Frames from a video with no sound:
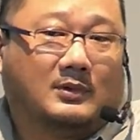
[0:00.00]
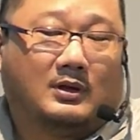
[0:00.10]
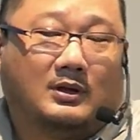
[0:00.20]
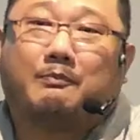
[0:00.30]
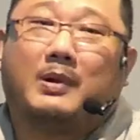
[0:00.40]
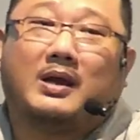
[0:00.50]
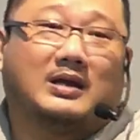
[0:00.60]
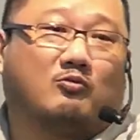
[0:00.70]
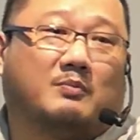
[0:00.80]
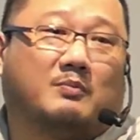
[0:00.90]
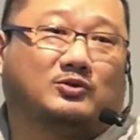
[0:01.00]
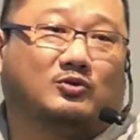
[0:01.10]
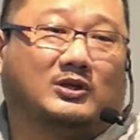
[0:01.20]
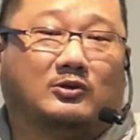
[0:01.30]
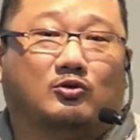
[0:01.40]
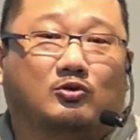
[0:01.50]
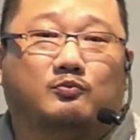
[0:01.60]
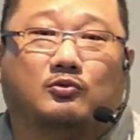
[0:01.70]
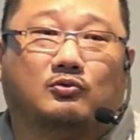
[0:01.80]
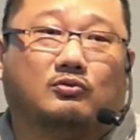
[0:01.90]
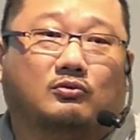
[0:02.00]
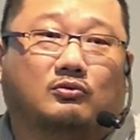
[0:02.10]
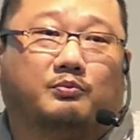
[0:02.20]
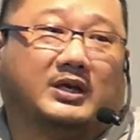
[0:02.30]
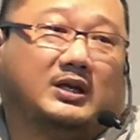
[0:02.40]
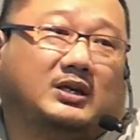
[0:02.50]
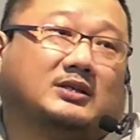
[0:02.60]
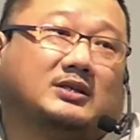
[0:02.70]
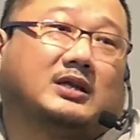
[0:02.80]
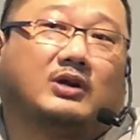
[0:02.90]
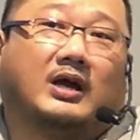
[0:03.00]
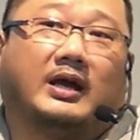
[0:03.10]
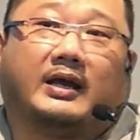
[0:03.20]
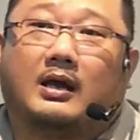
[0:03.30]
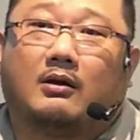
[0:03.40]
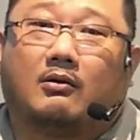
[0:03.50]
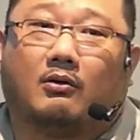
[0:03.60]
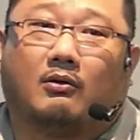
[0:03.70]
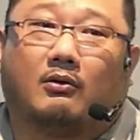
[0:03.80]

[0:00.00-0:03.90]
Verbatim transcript: Ngapain aku mempersulit hidupku? Begini aja aku udah enak kok.